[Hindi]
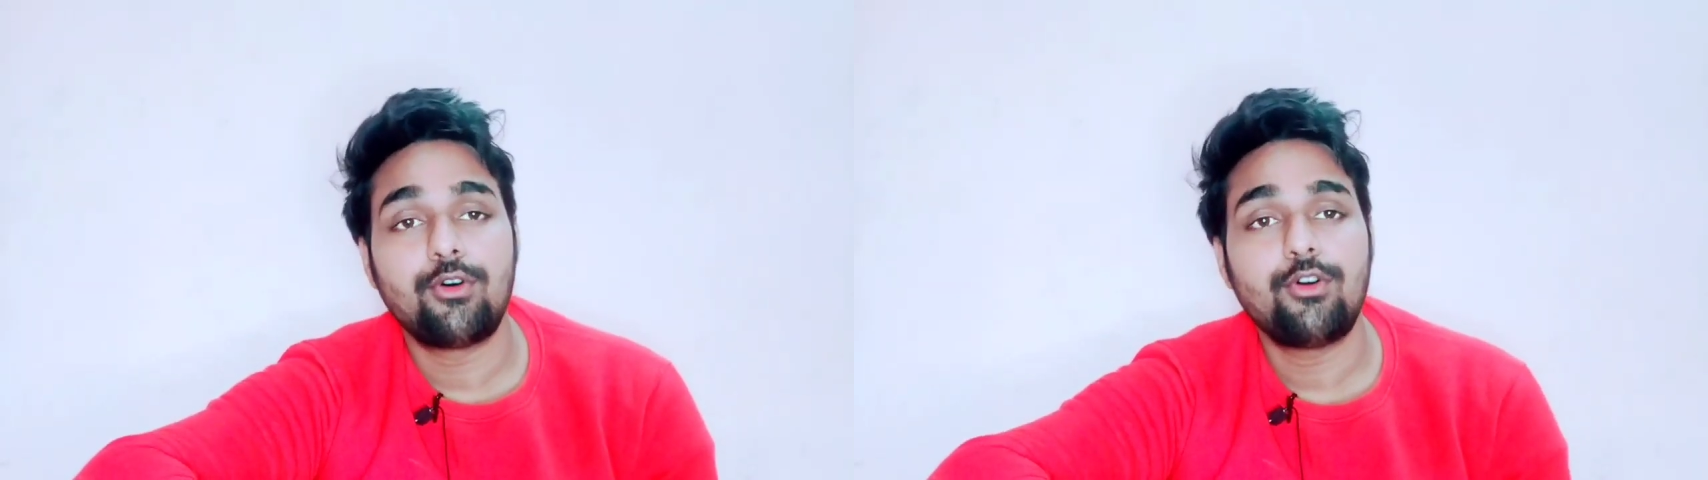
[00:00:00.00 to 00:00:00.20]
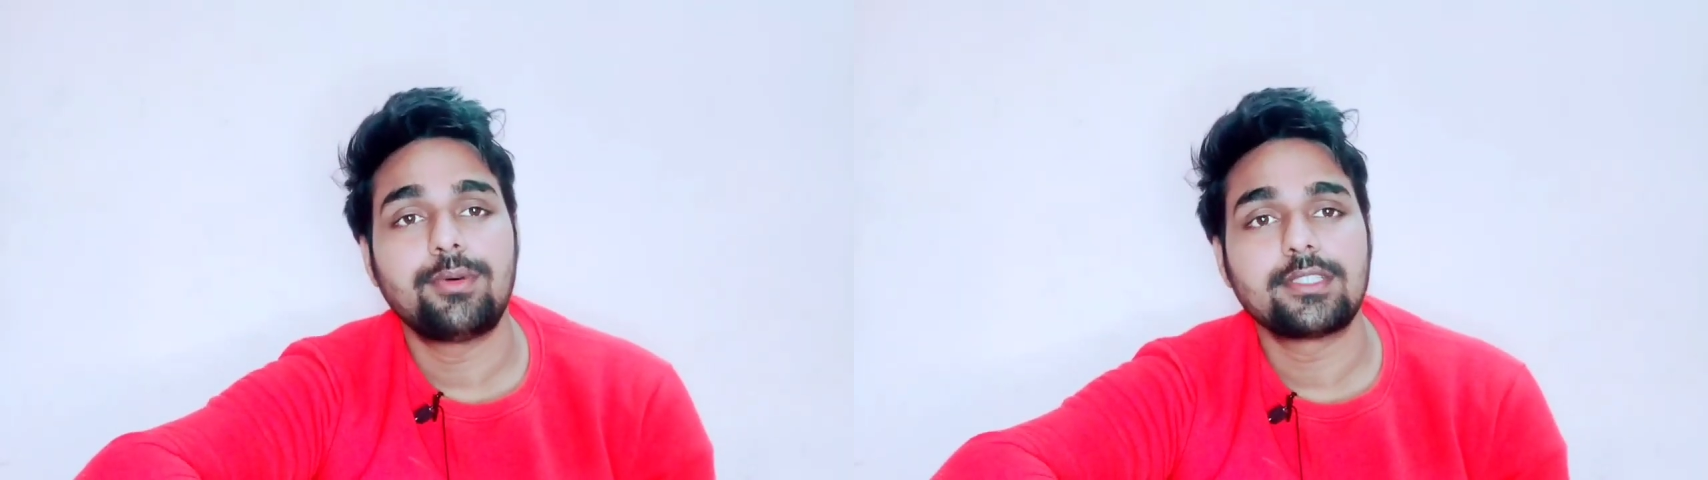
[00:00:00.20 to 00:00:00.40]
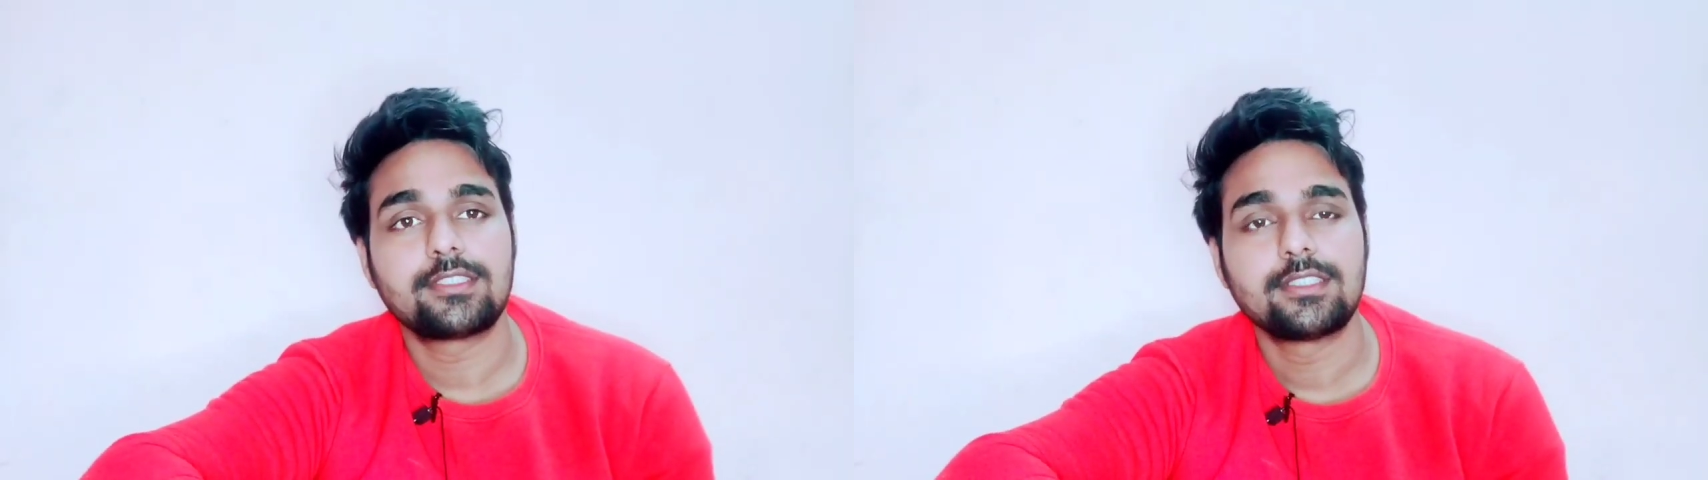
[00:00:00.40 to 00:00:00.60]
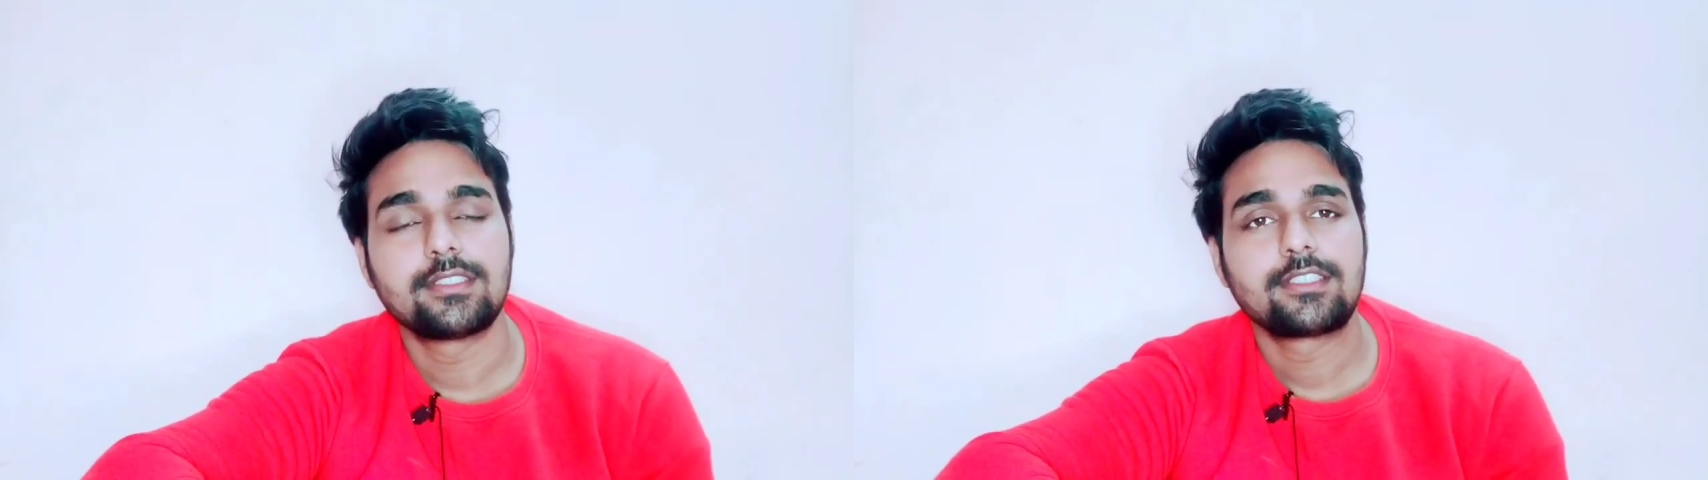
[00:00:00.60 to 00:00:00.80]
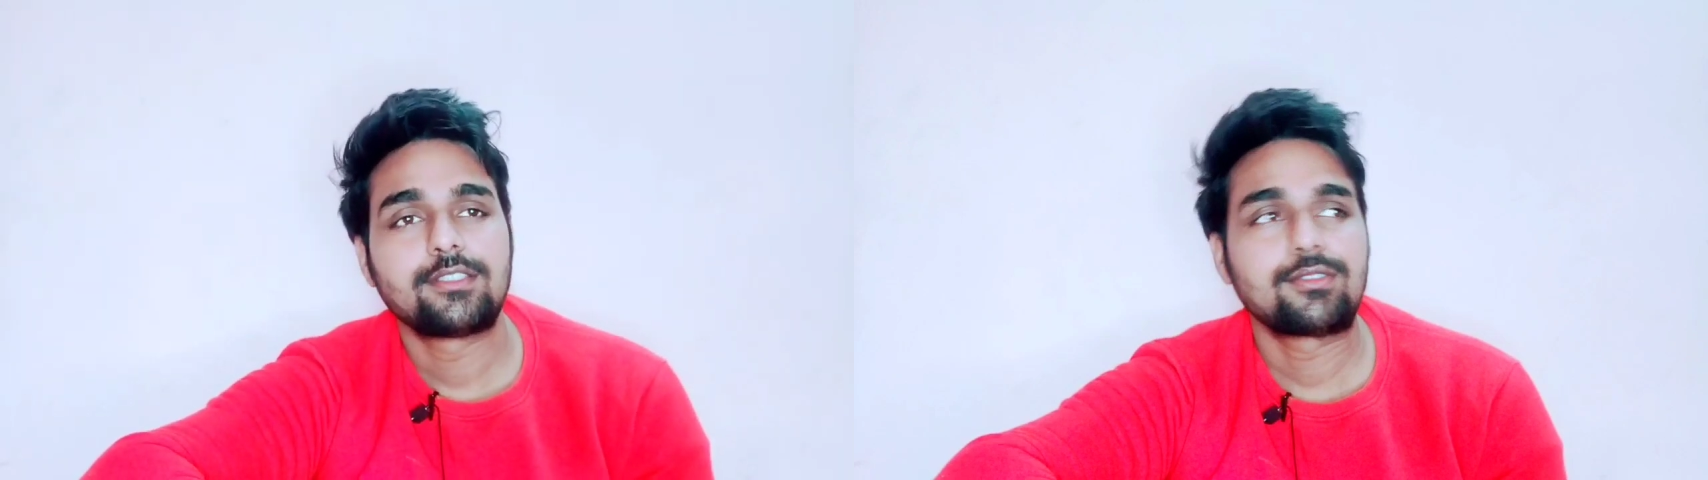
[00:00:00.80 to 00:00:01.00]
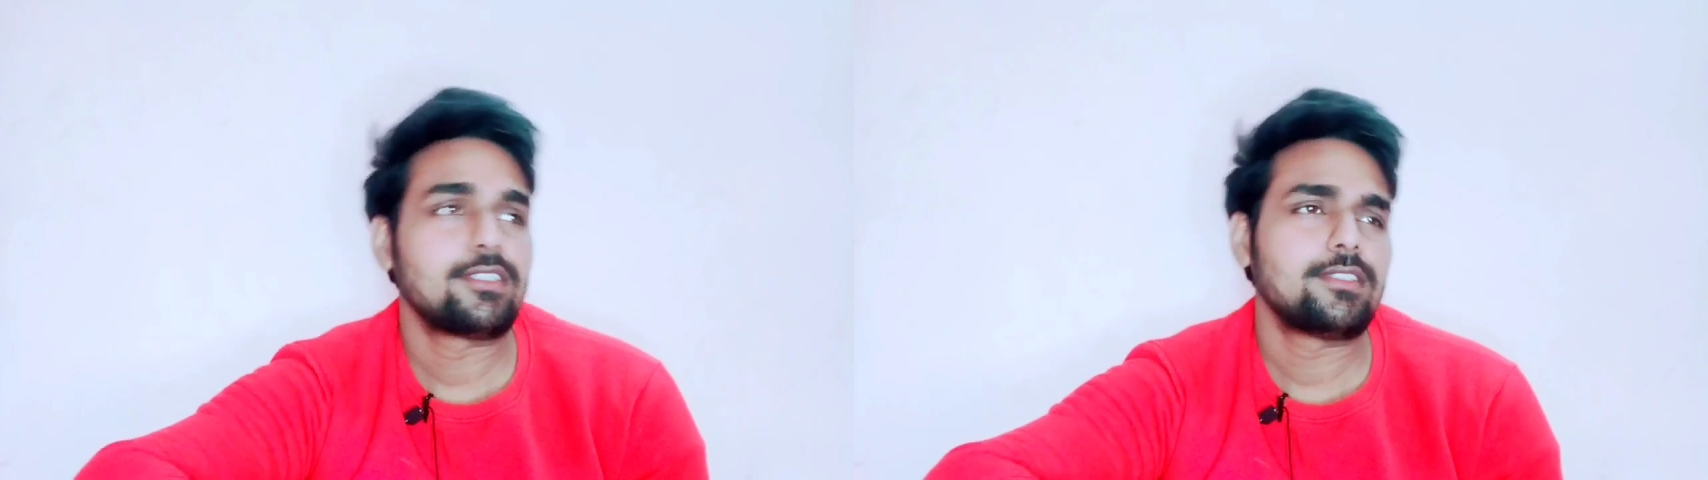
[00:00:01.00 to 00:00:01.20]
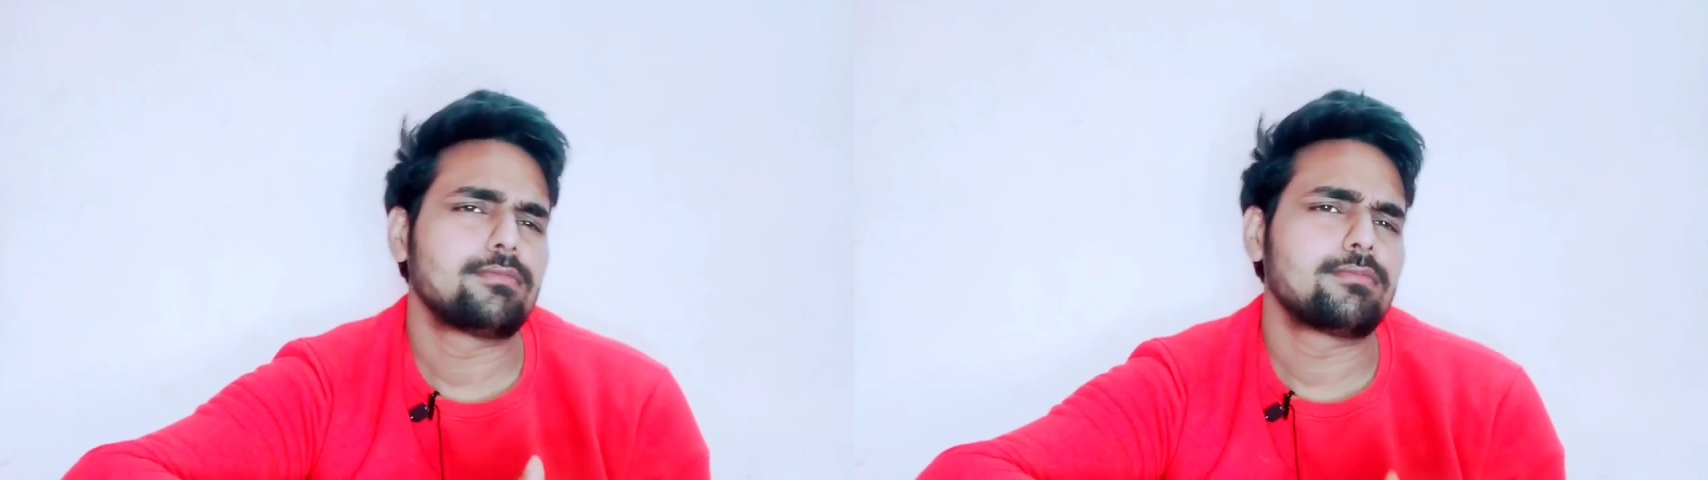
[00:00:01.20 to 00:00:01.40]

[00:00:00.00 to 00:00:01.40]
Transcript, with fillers: हो बस क्योंकि